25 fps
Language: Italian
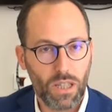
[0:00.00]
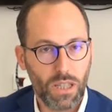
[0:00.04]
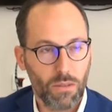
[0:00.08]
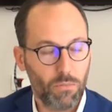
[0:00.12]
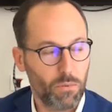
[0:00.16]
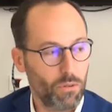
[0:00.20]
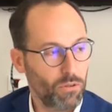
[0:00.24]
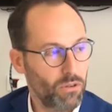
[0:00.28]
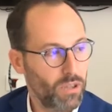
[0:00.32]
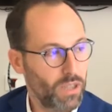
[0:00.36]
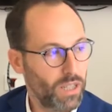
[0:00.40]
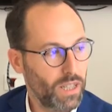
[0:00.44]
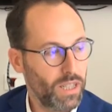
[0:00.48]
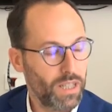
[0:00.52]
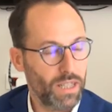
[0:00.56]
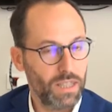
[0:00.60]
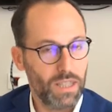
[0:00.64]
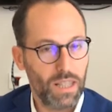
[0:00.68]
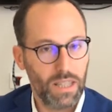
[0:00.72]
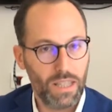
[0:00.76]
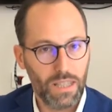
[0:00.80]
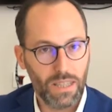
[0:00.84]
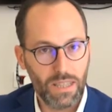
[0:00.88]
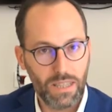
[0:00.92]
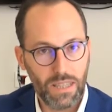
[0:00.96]
che protegga
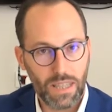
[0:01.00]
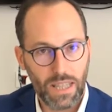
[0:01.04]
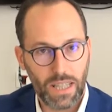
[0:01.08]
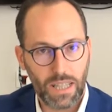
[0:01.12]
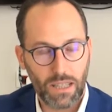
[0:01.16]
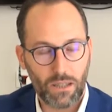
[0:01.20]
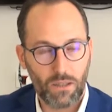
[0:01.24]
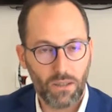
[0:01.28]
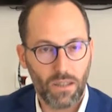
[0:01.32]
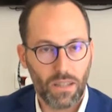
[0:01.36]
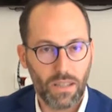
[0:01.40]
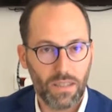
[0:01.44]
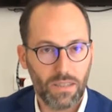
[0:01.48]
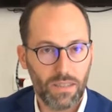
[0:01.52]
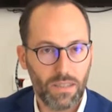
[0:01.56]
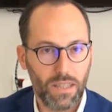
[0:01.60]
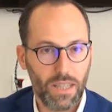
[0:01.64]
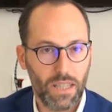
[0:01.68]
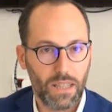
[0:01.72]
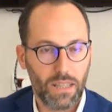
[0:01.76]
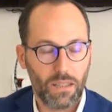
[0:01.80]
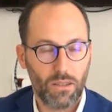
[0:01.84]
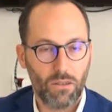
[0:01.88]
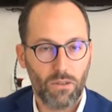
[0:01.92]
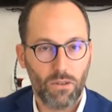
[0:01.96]
dall'interno e
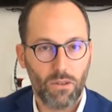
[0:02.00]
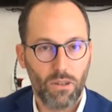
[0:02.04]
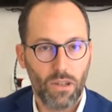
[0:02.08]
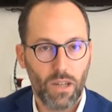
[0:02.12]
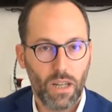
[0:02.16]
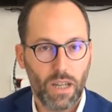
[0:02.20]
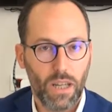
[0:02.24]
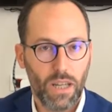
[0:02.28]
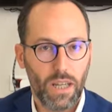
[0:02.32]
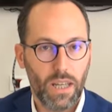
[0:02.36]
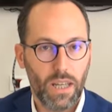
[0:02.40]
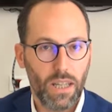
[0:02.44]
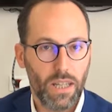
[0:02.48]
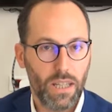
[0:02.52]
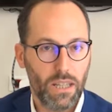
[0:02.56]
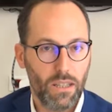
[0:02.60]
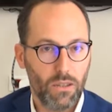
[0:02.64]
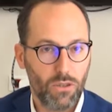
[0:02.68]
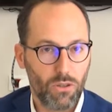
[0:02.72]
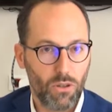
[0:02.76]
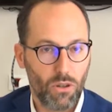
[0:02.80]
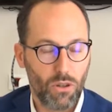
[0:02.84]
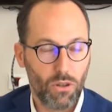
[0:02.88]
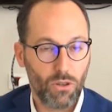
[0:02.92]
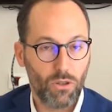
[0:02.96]
dall'esterno il
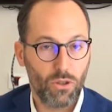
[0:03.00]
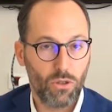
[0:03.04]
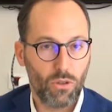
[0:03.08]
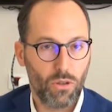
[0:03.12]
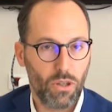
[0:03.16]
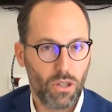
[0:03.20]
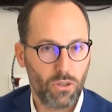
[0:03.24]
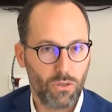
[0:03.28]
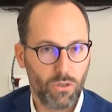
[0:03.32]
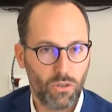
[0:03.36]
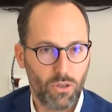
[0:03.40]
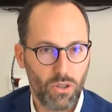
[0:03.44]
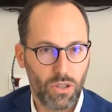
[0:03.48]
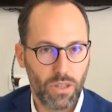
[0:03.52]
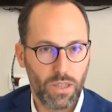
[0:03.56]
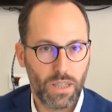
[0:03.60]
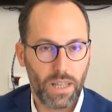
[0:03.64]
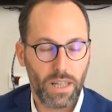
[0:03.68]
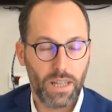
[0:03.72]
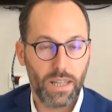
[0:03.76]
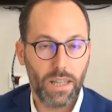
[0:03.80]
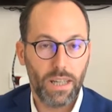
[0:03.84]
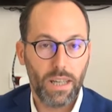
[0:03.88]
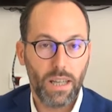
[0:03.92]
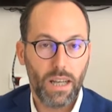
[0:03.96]
socio o la
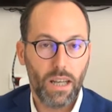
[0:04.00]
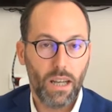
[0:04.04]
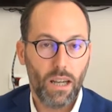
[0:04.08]
società.